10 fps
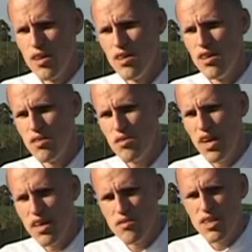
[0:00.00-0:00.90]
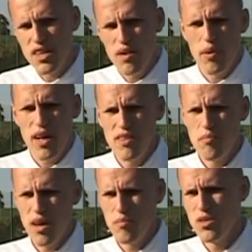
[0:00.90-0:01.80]
E, ja, takie
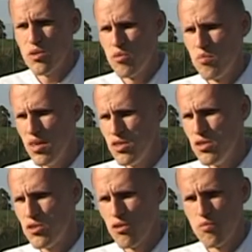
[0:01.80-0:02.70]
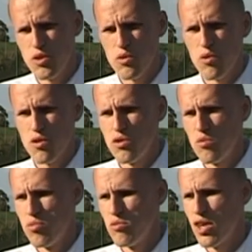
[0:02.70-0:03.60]
plany mamy, żeby umieścić to w
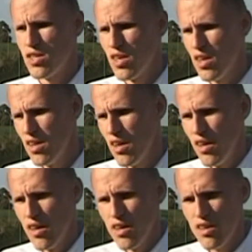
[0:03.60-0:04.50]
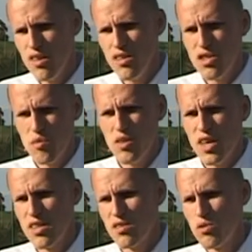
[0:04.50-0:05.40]
przyszłorocznym budżecie e, i żeby
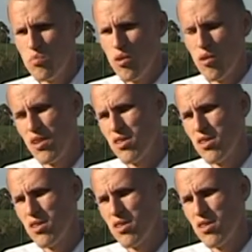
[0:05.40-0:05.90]
takie coś było.